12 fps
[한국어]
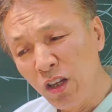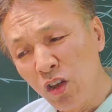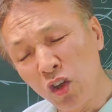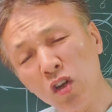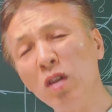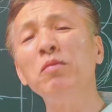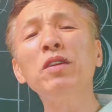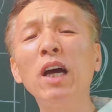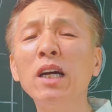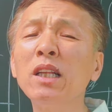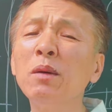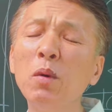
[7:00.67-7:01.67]
여러분들
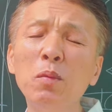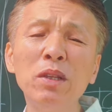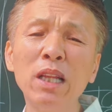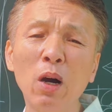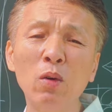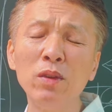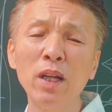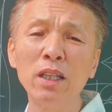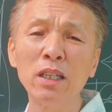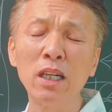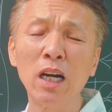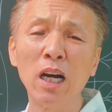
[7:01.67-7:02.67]
하다 보면
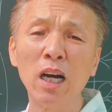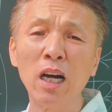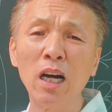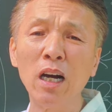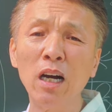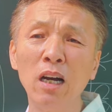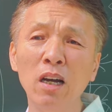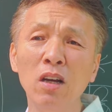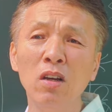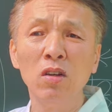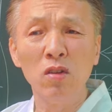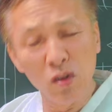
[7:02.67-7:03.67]
나온다니까
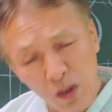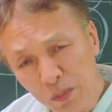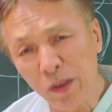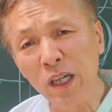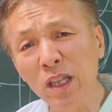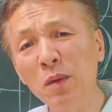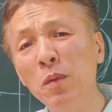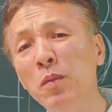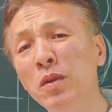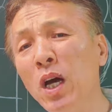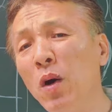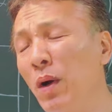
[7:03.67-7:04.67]
여러분 하다
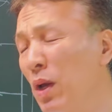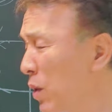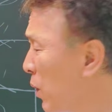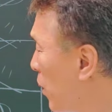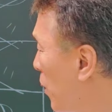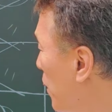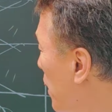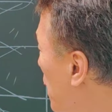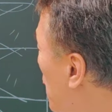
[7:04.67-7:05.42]
보면 나와요